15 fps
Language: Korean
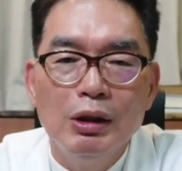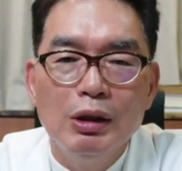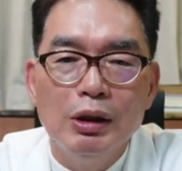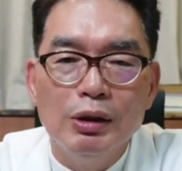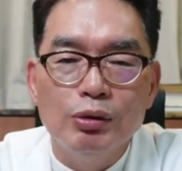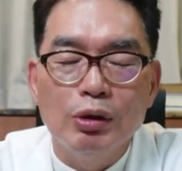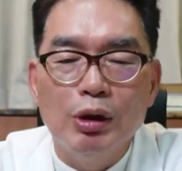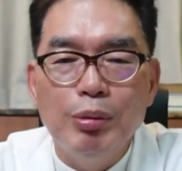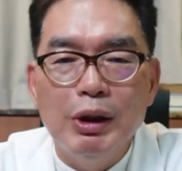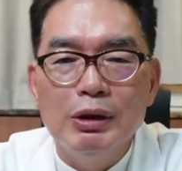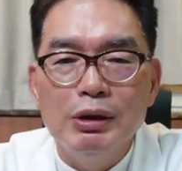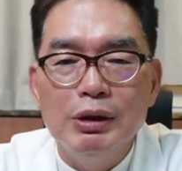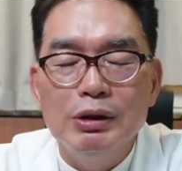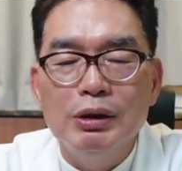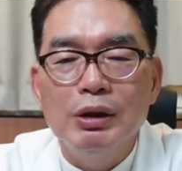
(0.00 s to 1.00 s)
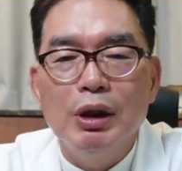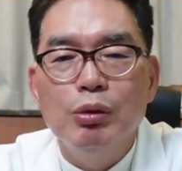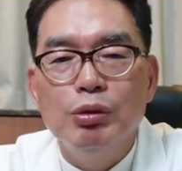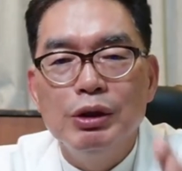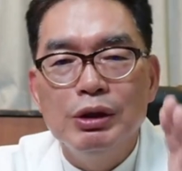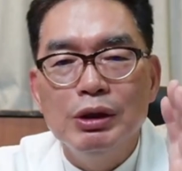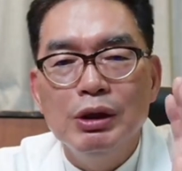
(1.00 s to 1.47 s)
어, 조각박리증의
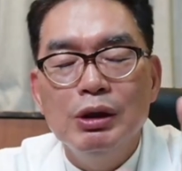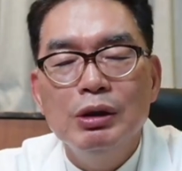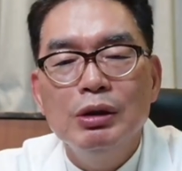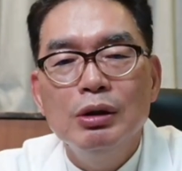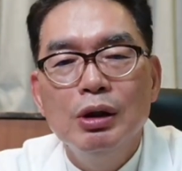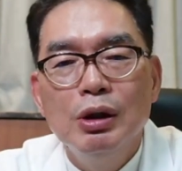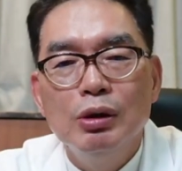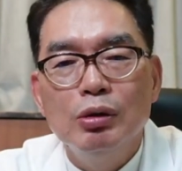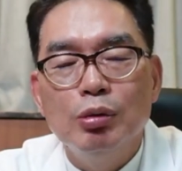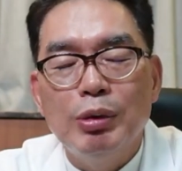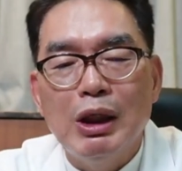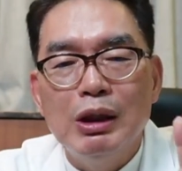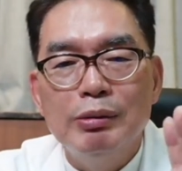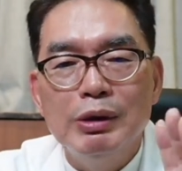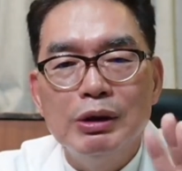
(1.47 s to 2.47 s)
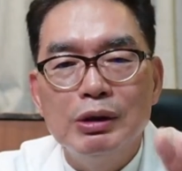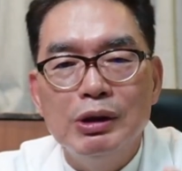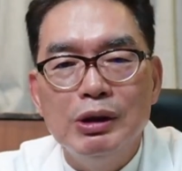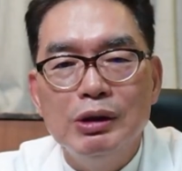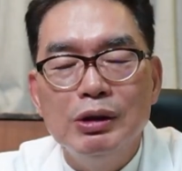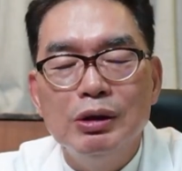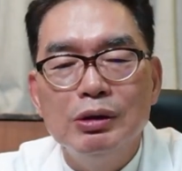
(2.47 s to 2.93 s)
원인, 또 발병
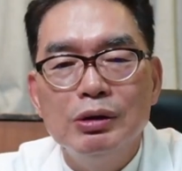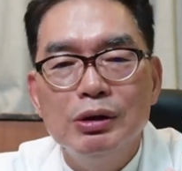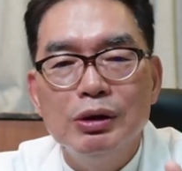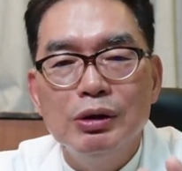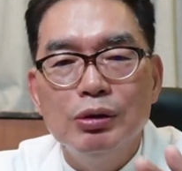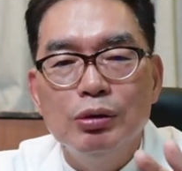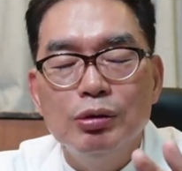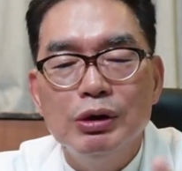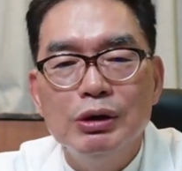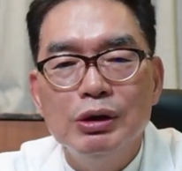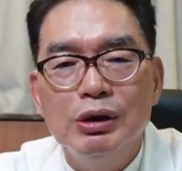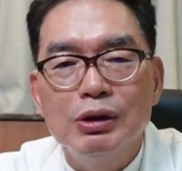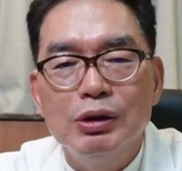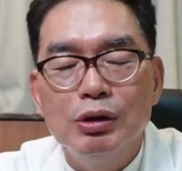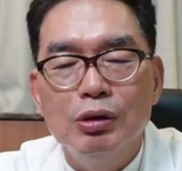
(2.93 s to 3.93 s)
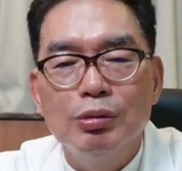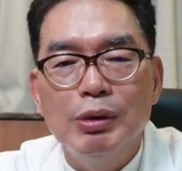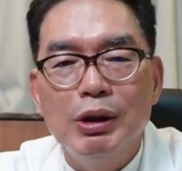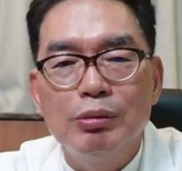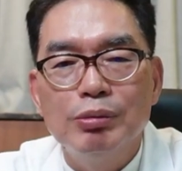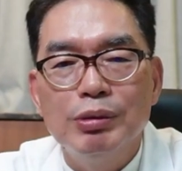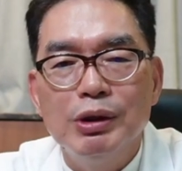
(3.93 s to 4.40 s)
기전, 치료 원칙, 치료
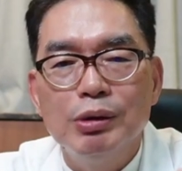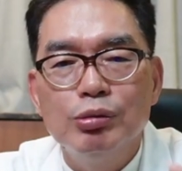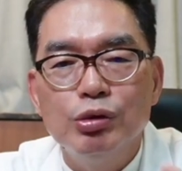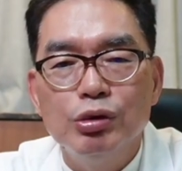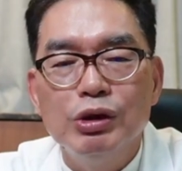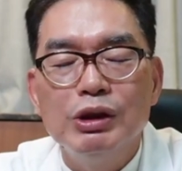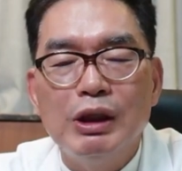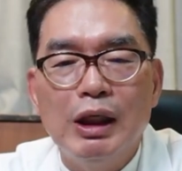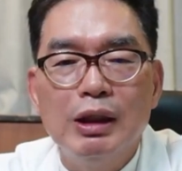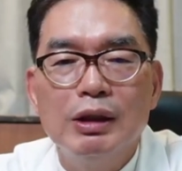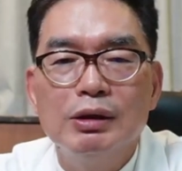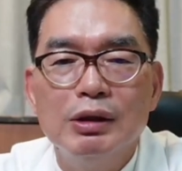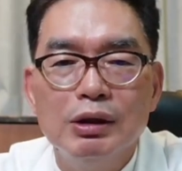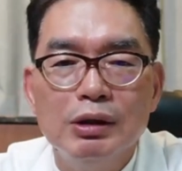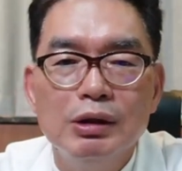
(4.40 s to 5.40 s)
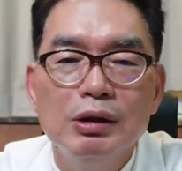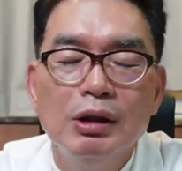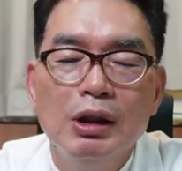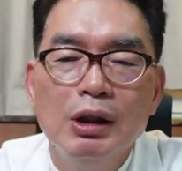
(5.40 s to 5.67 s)
방법, 주의 사항들에